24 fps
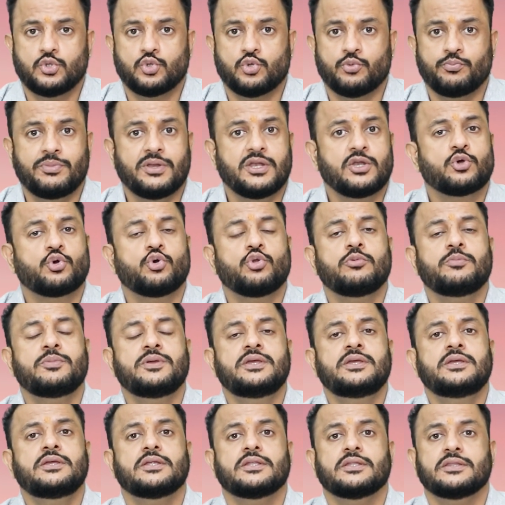तो बिल्कुल
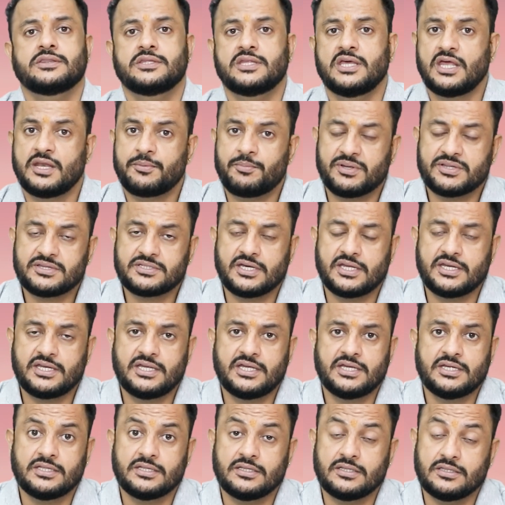भी देर मत
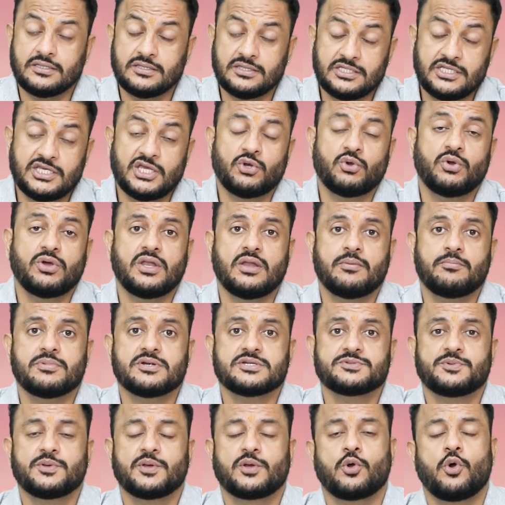करिए दिए हुए
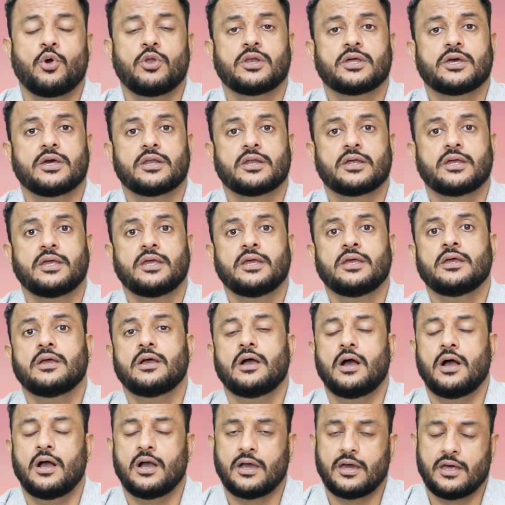नंबर पे कॉल करके
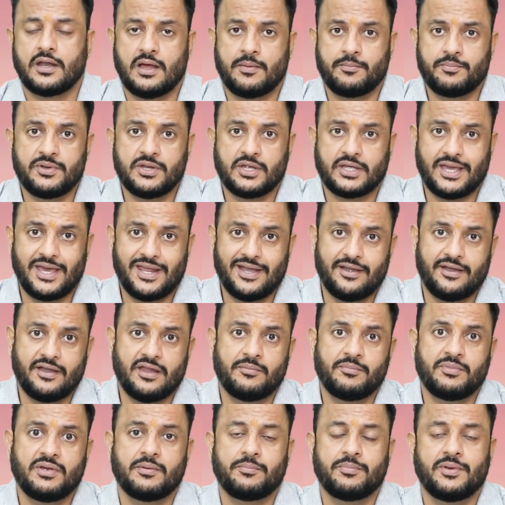अगर आपने कनाडा
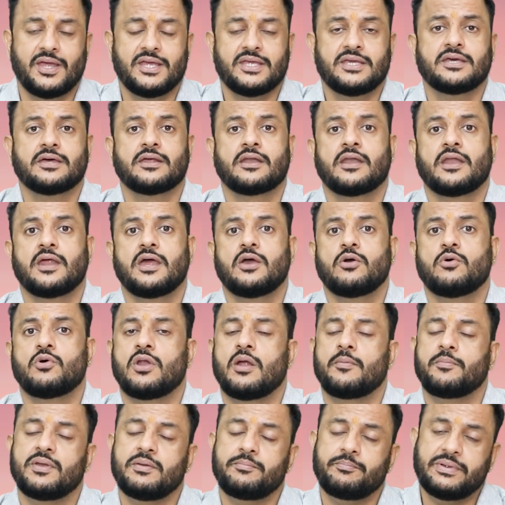में अप्लाई करना है और
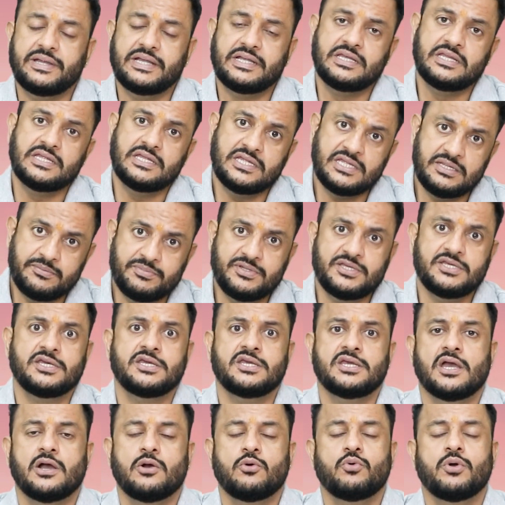आपने पी e भी
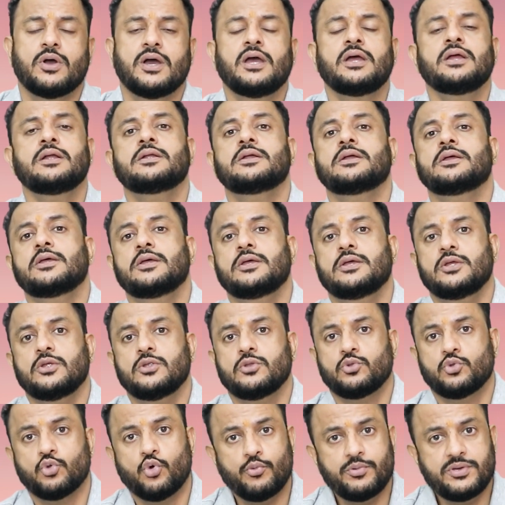किया हुआ है
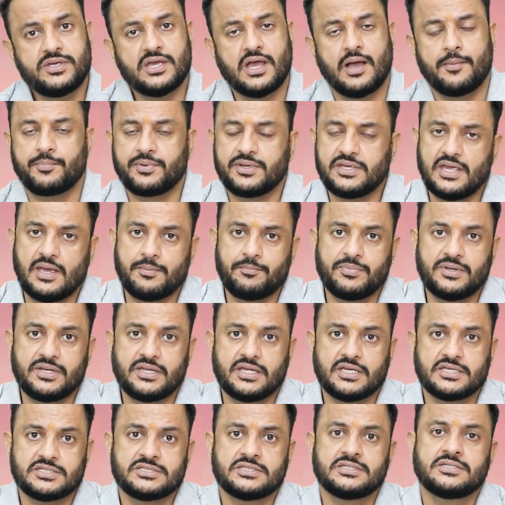तो भी आपकी
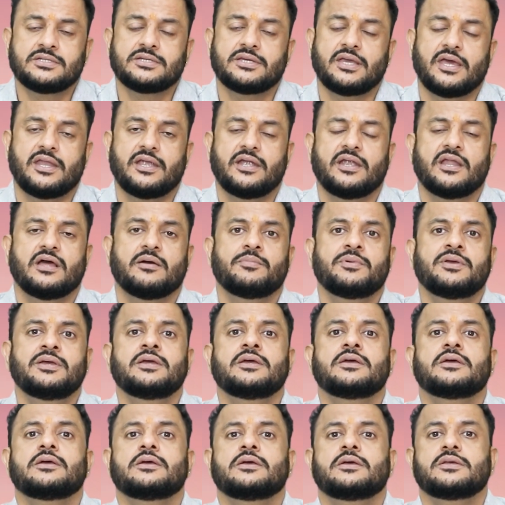एप्लीकेशन कैनेडा में
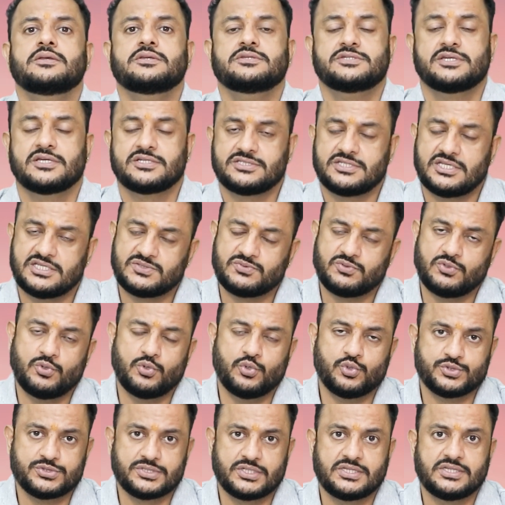सक्सेसफुल
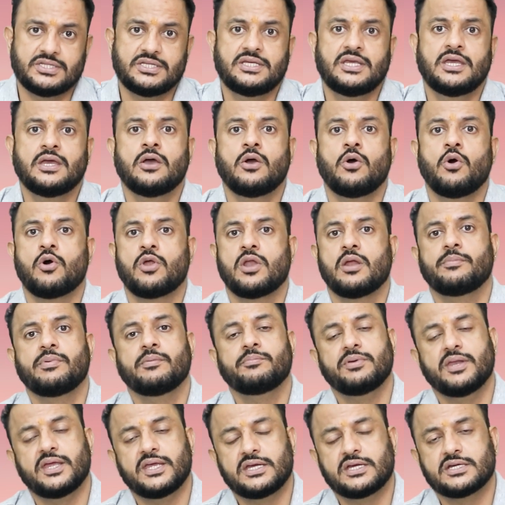हो सकती है और आप
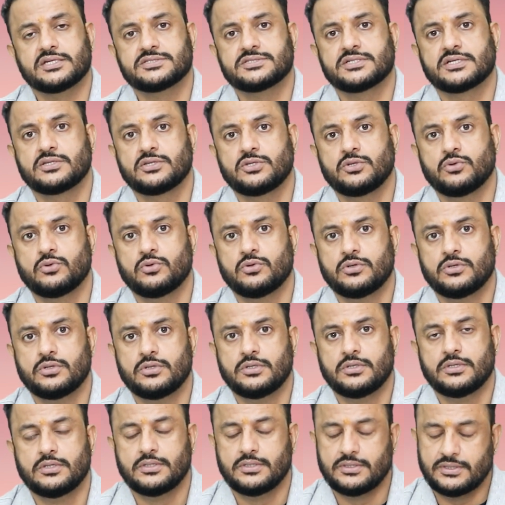अप्लाई कर सकते हो
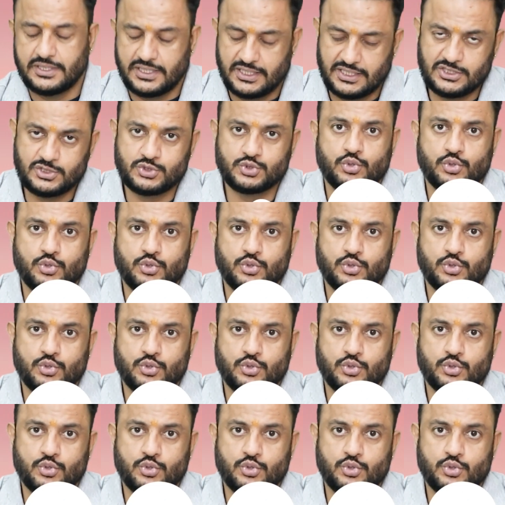थैंक